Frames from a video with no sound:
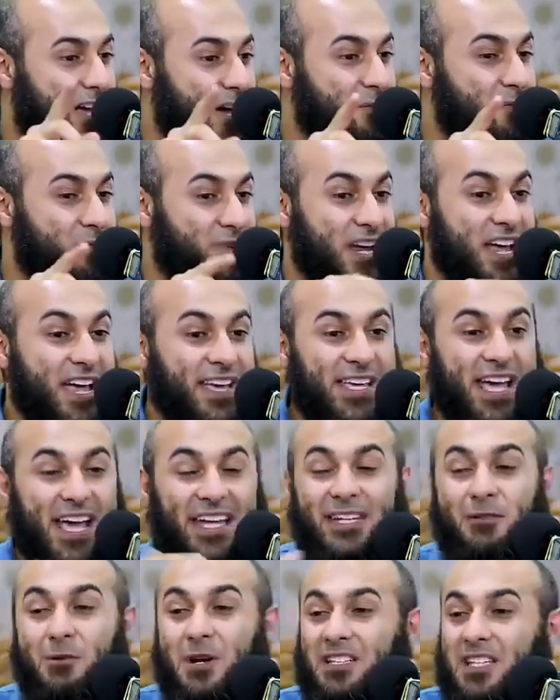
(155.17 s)
الأمر
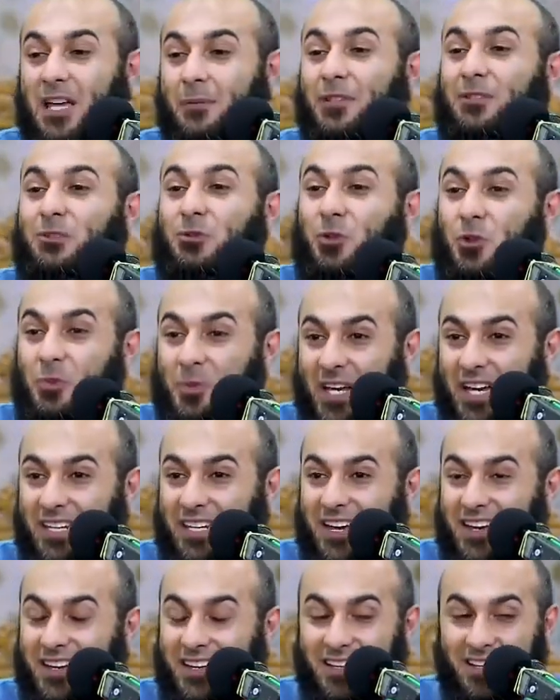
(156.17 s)
يعني وانت بتتوب
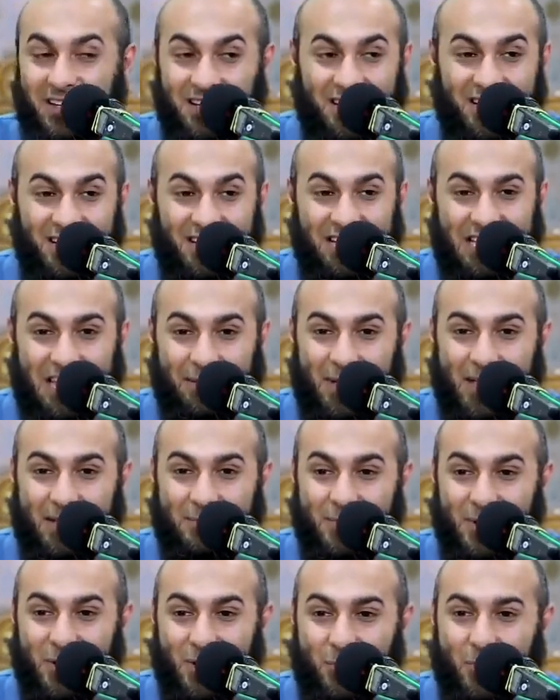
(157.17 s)
كده
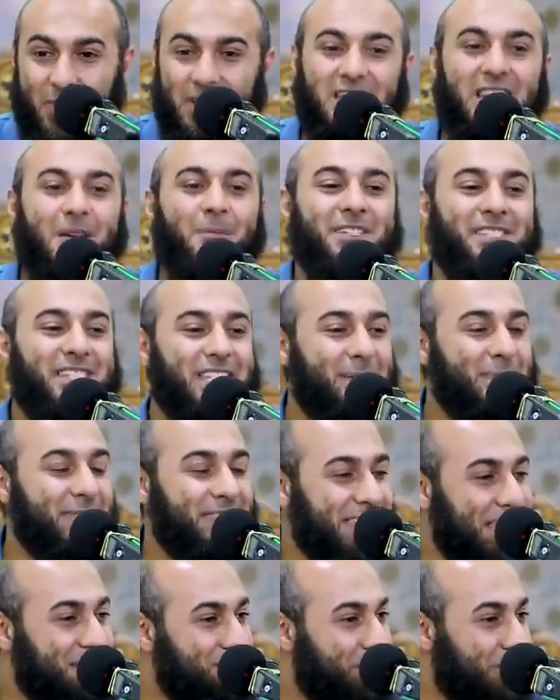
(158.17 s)
تمام وانت
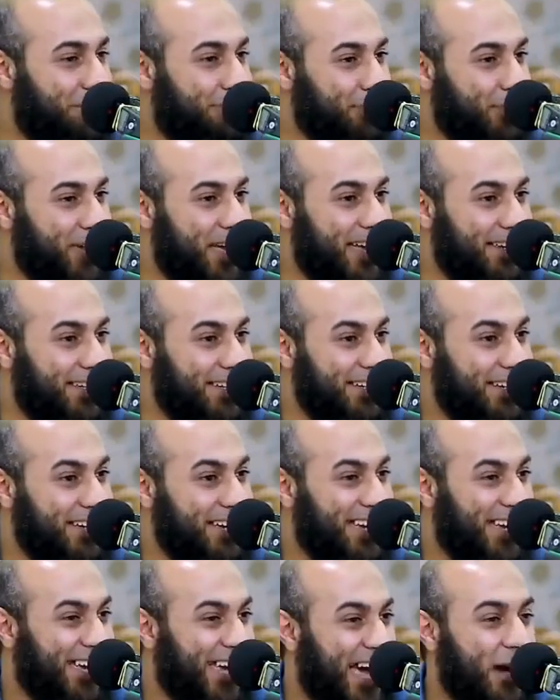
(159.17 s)
بتسيب الذنب الفلاني
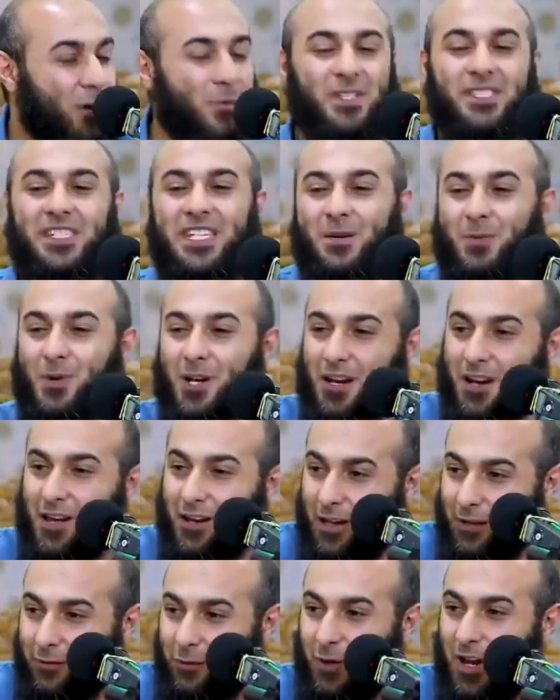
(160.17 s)
أو بتسيب
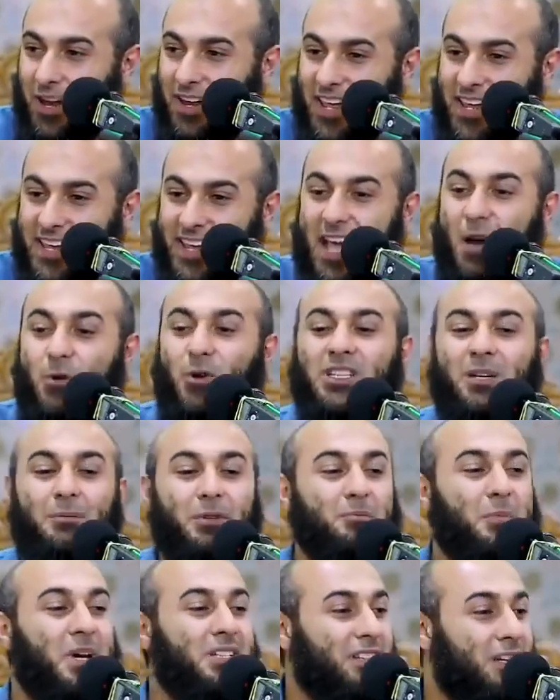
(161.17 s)
العلاقة الفلانية أو
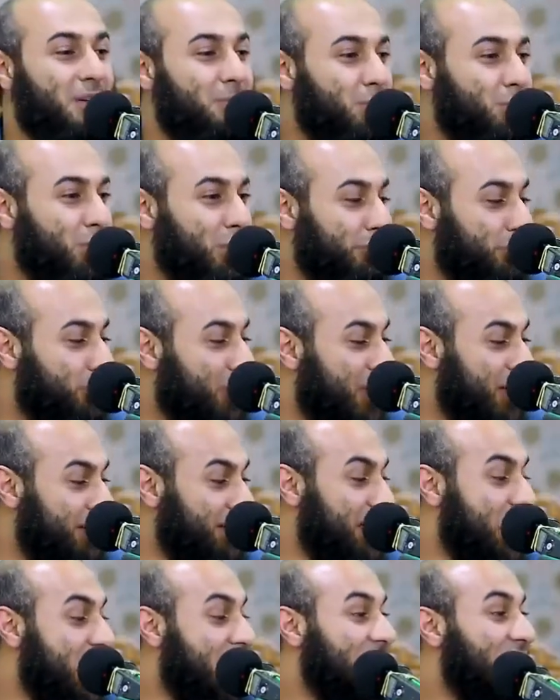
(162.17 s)
انت بتبطل الموضوع
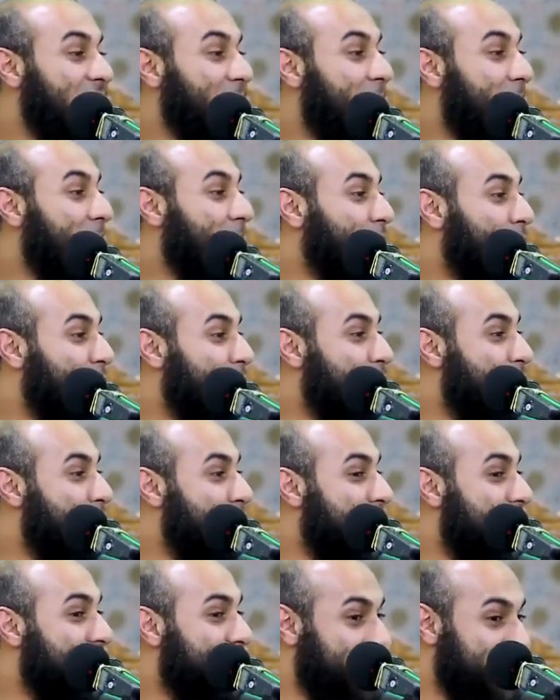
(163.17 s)
الفلاني تبقى بتقول
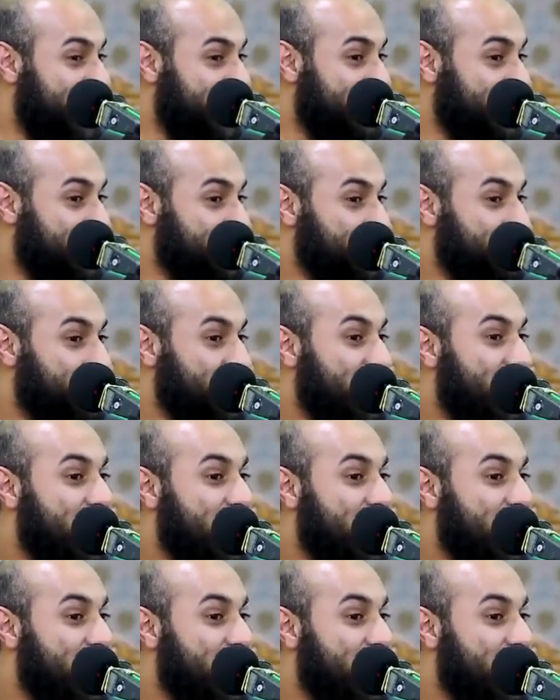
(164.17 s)
جواك إيه